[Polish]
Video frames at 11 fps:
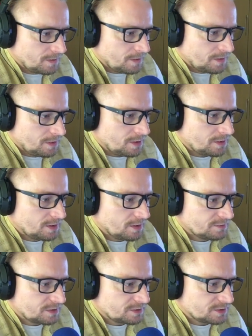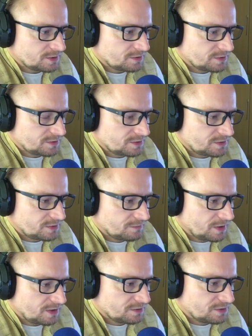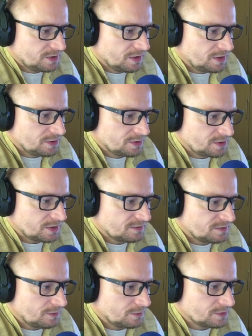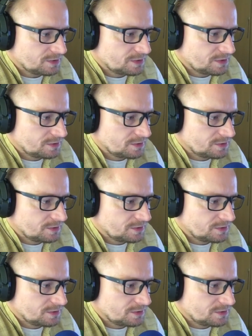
I Radika oznacza, że to jest bardzo silne niż ta stałość.